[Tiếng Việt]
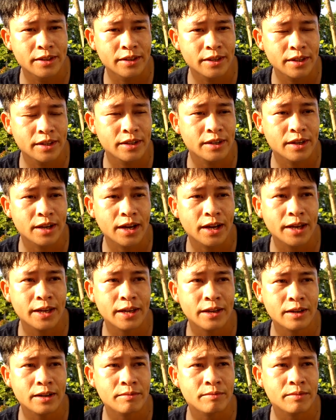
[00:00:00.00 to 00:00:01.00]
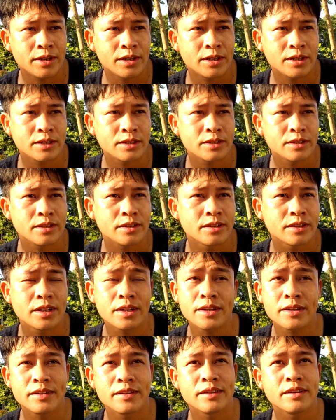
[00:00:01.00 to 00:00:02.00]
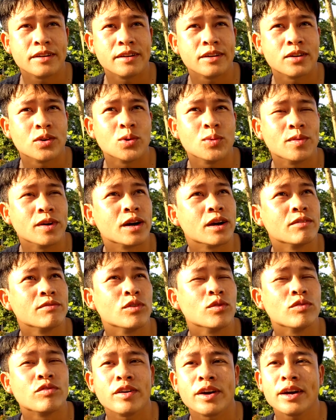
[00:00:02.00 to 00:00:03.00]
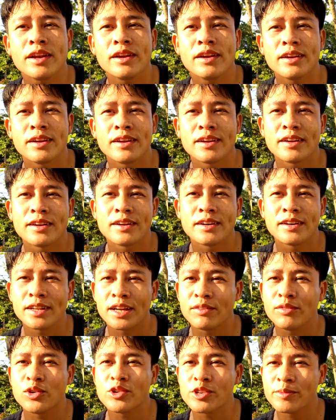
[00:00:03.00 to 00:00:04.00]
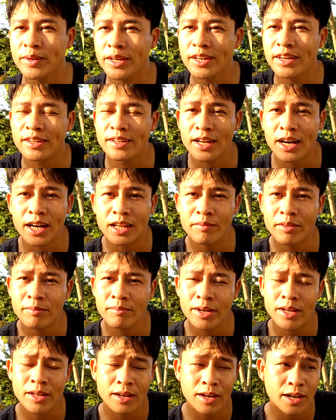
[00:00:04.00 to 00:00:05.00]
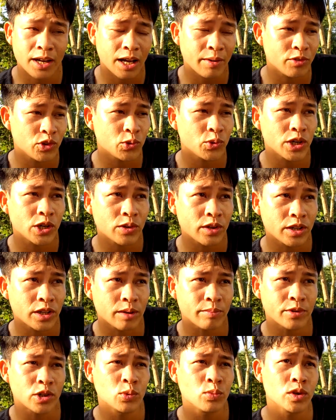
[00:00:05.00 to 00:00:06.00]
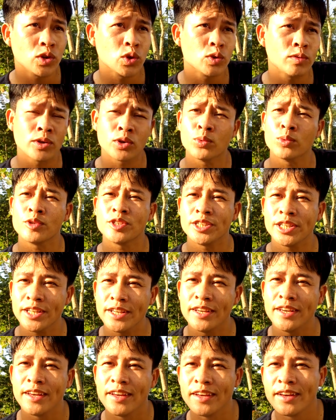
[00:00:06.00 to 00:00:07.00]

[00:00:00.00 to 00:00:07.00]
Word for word: Thì những ai uh, mà thích ở khu vực vùng ven ở thành phố Hồ Chí Minh, hiện tại bên mình làm chủ yếu là tập trung ở khu vực Củ Chi.